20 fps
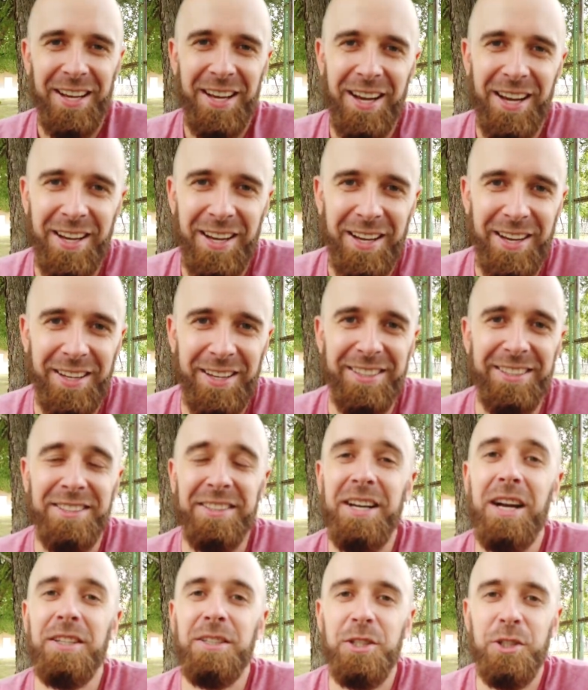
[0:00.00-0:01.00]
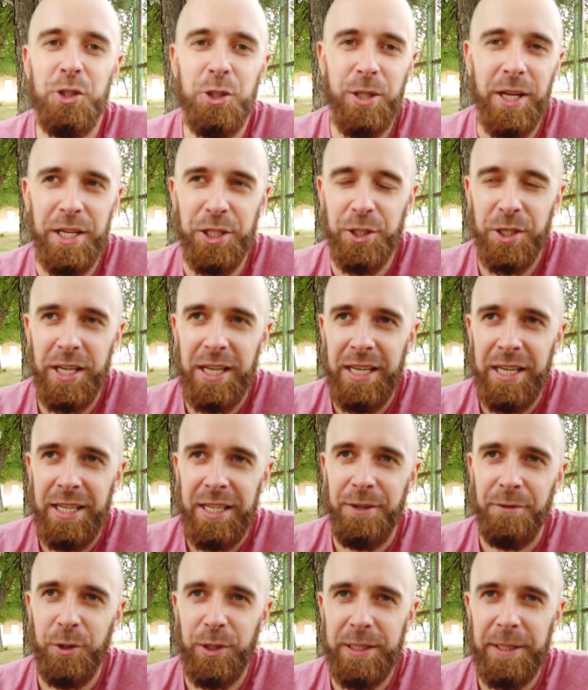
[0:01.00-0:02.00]
А как ты считаешь,
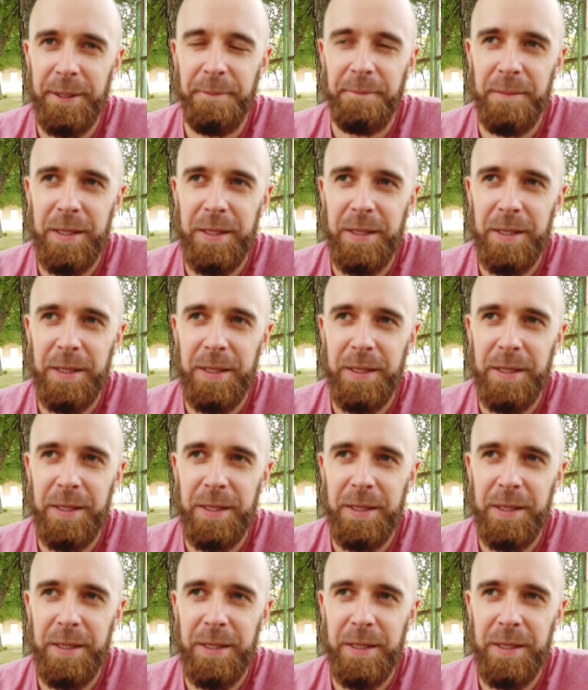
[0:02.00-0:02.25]
вот